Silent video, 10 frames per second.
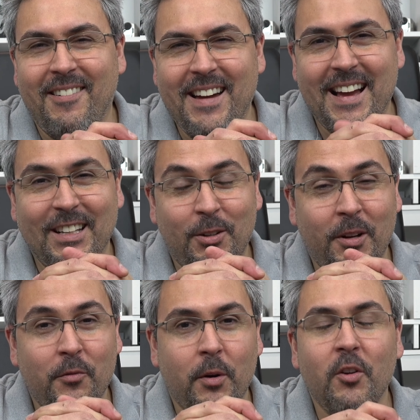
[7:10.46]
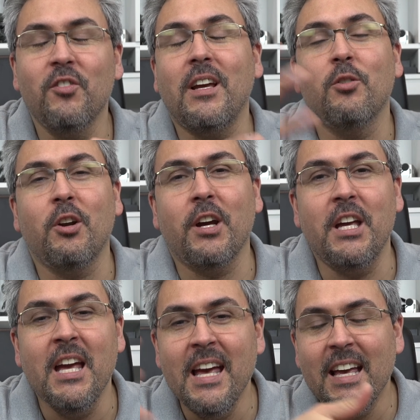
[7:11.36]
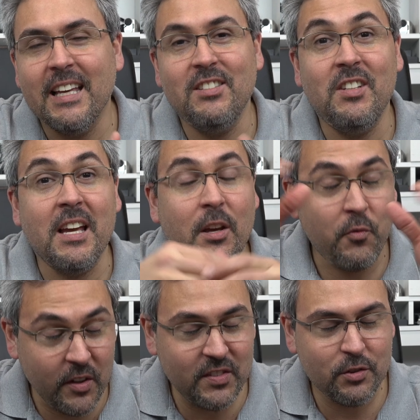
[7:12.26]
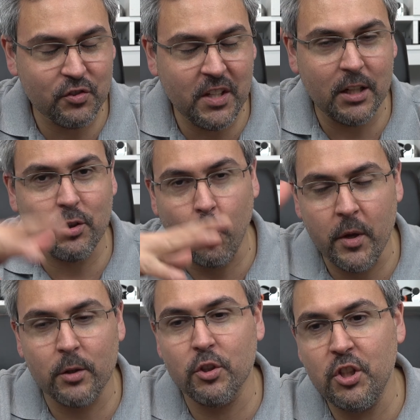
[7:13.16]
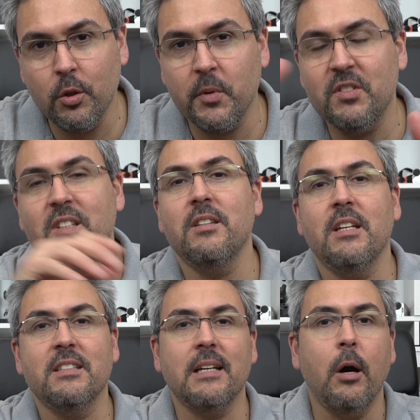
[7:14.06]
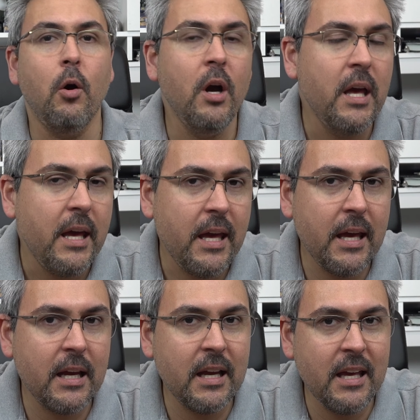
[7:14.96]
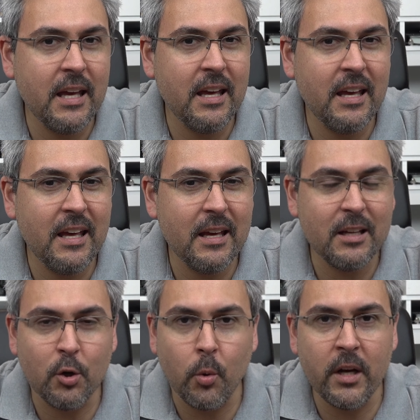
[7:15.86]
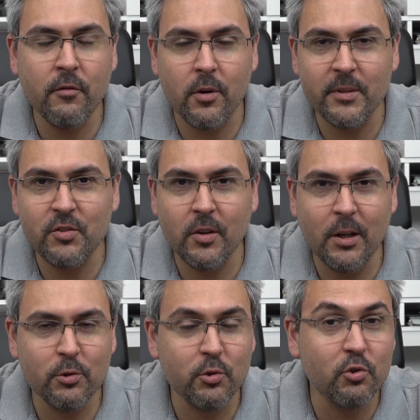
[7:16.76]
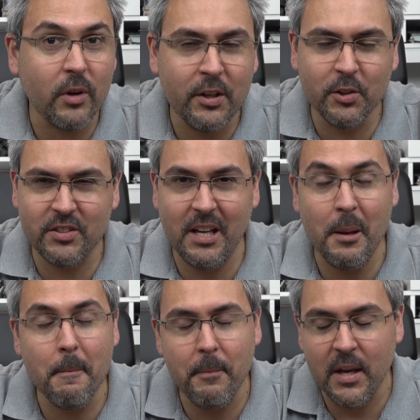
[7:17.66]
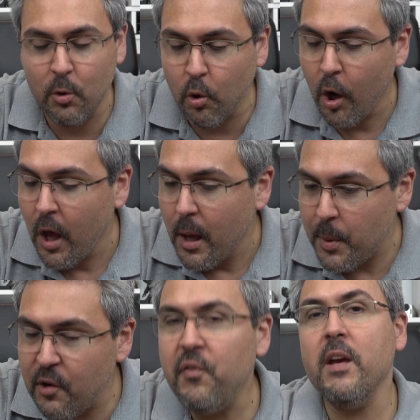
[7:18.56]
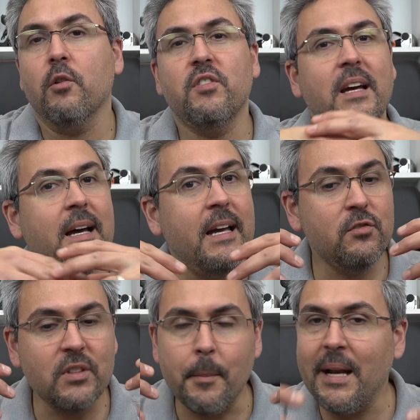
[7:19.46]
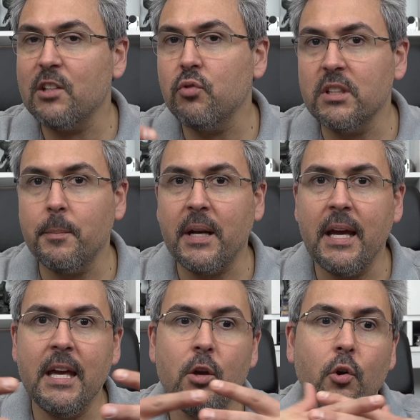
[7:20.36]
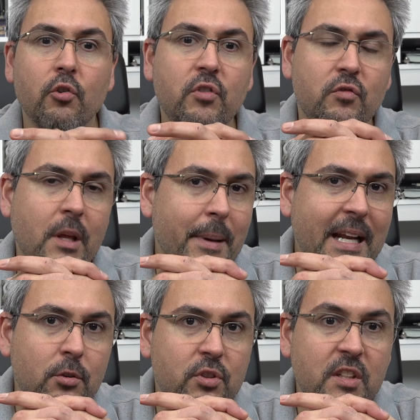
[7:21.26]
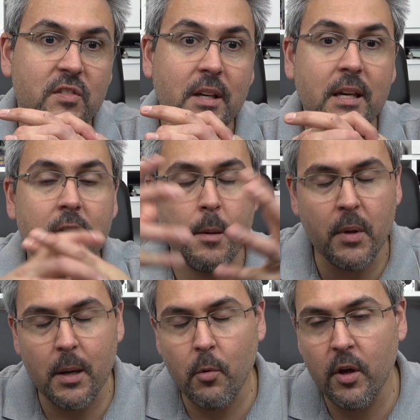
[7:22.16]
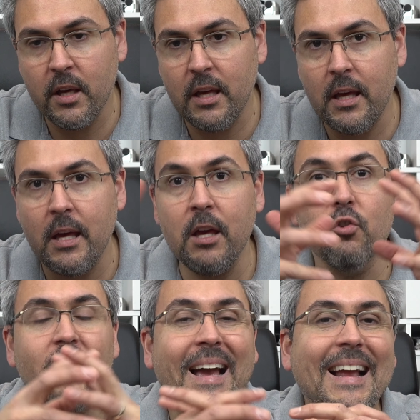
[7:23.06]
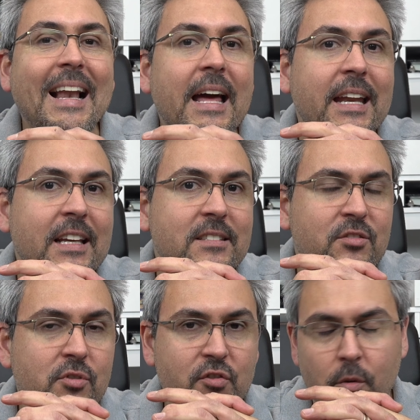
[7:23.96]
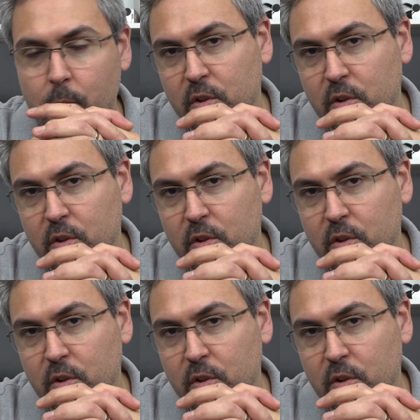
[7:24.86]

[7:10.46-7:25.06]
que vayan a robar información. O sea, no creo que, que, si es que fuese esto cierto, el gobierno chino pues esté interesado en, eh, robar información a los usuarios en Perú. Pero en fin, o sea, es una mala suerte para ellos, una mala noticia y esperemos que ellos aclaren esta situación